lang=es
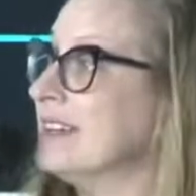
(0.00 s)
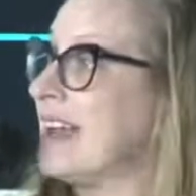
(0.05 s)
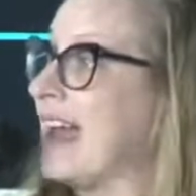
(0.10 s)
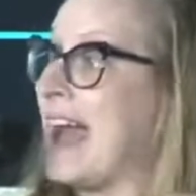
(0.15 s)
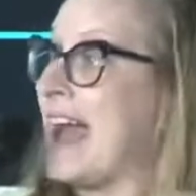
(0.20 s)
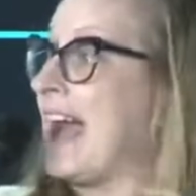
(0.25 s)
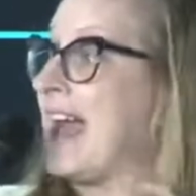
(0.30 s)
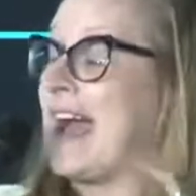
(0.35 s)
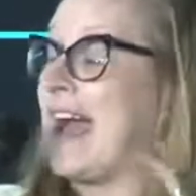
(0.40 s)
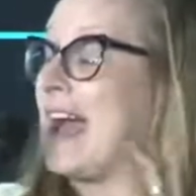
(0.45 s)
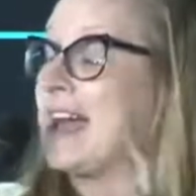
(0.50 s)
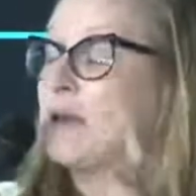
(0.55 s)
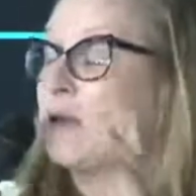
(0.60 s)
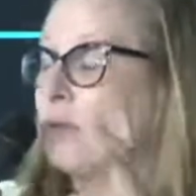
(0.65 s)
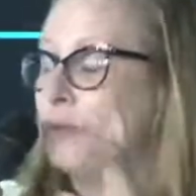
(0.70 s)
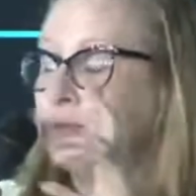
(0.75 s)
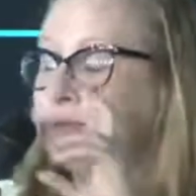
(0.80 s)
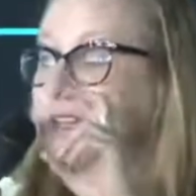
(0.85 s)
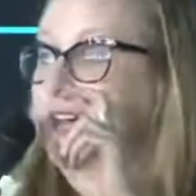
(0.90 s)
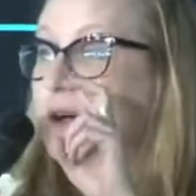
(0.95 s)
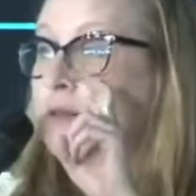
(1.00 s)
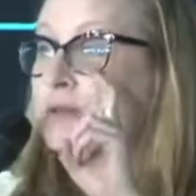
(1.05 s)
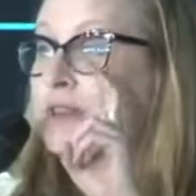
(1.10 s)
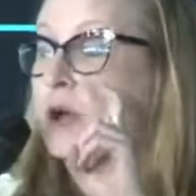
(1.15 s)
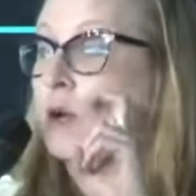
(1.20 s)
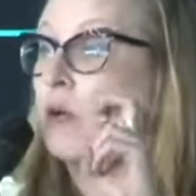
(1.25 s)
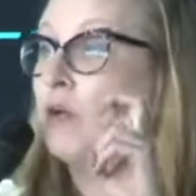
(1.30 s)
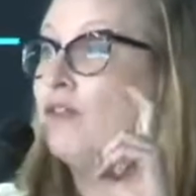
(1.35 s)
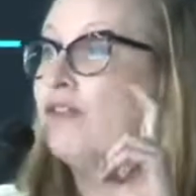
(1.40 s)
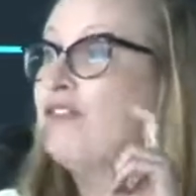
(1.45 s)
eh, hay como una,
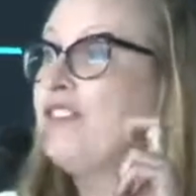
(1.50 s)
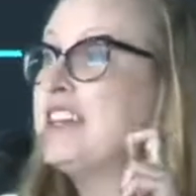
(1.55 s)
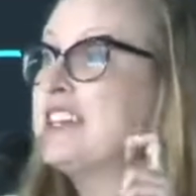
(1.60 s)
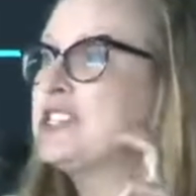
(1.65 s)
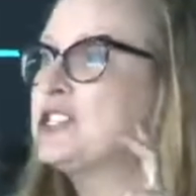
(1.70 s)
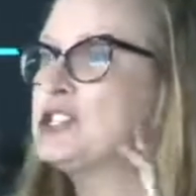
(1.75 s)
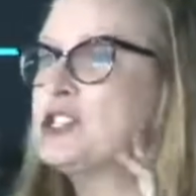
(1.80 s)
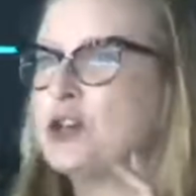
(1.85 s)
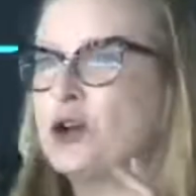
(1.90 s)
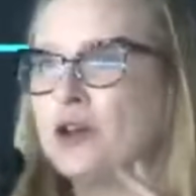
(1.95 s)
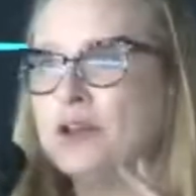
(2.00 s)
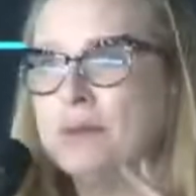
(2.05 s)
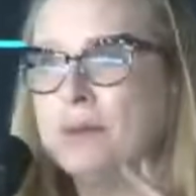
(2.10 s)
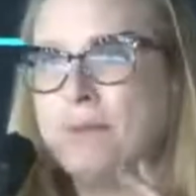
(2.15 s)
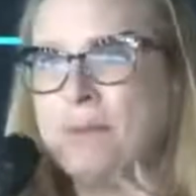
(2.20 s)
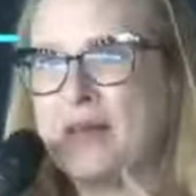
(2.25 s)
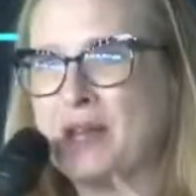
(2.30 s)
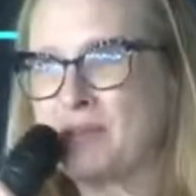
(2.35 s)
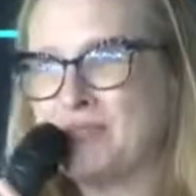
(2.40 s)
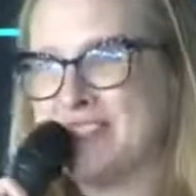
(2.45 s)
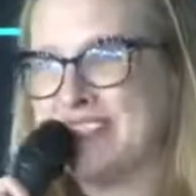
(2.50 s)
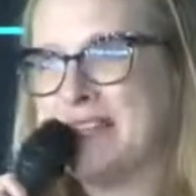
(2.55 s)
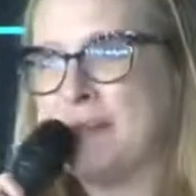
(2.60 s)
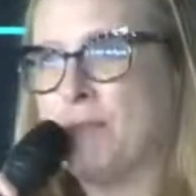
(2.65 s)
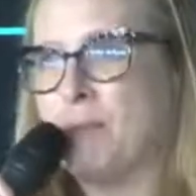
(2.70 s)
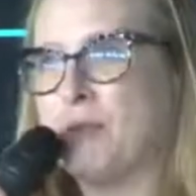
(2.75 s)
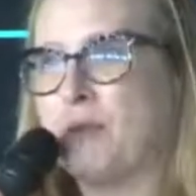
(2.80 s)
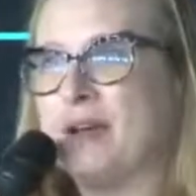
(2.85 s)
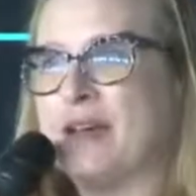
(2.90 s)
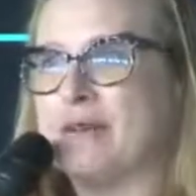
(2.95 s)
convicción, pero sin
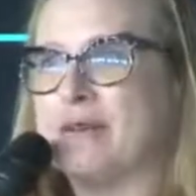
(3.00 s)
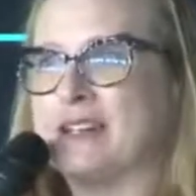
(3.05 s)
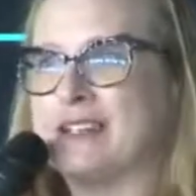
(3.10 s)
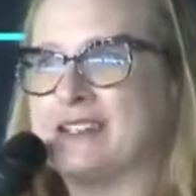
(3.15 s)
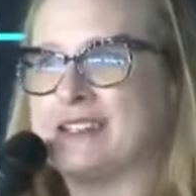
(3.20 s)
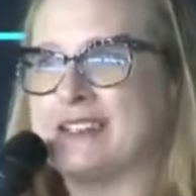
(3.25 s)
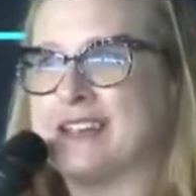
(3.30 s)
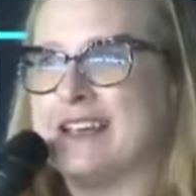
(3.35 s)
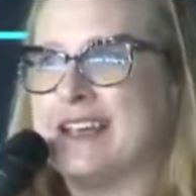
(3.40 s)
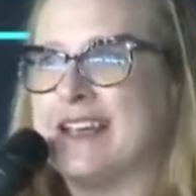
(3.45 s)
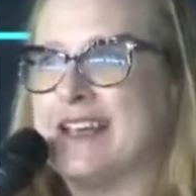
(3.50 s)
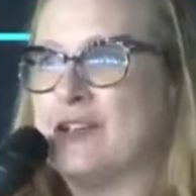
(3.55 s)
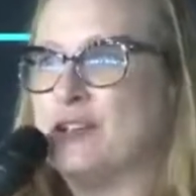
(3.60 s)
pruebas.